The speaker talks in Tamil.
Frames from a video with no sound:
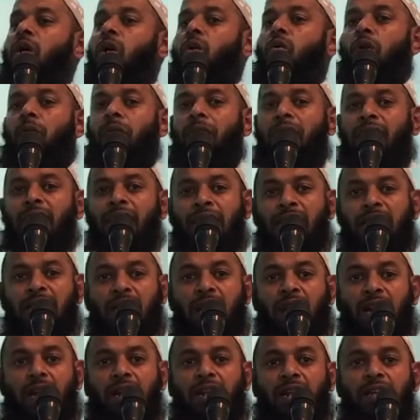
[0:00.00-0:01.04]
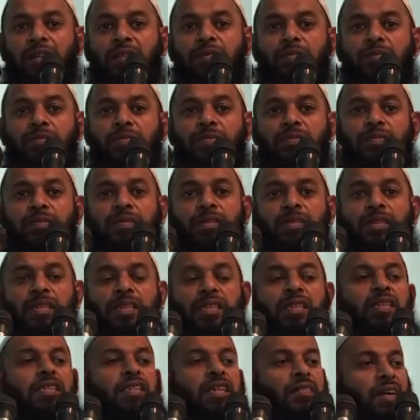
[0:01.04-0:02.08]
கொள்வோம் என்று நினைக்கிறார்கள்
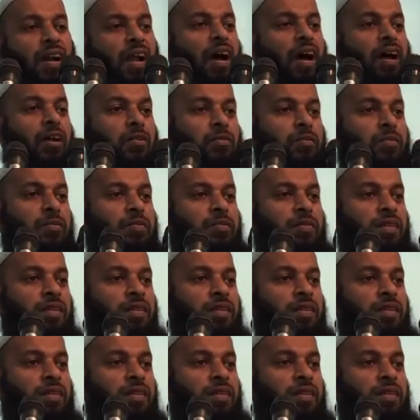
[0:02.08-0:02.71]
இது தவறாகும்